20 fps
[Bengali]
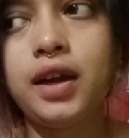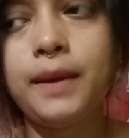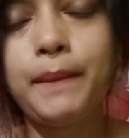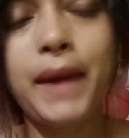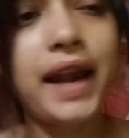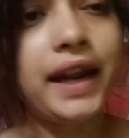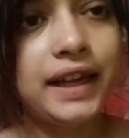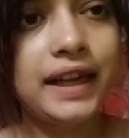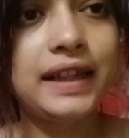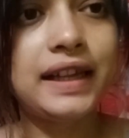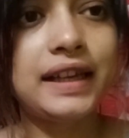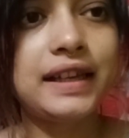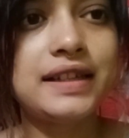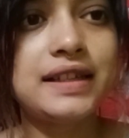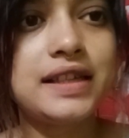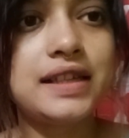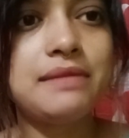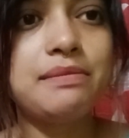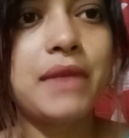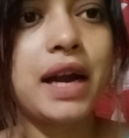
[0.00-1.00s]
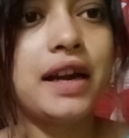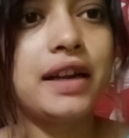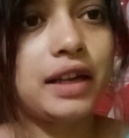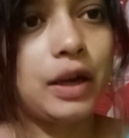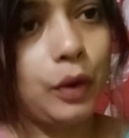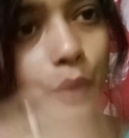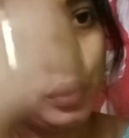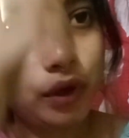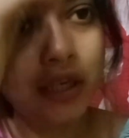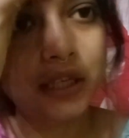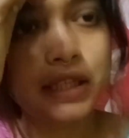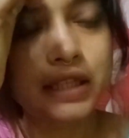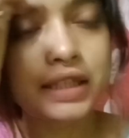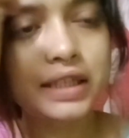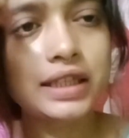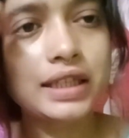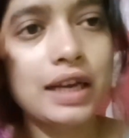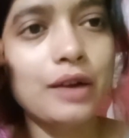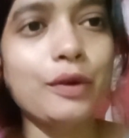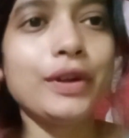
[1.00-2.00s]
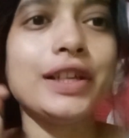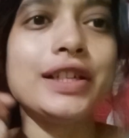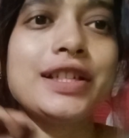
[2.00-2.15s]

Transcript: মায়েরকে দেখেছি মায়েরকে কোলে নিয়েছি এখন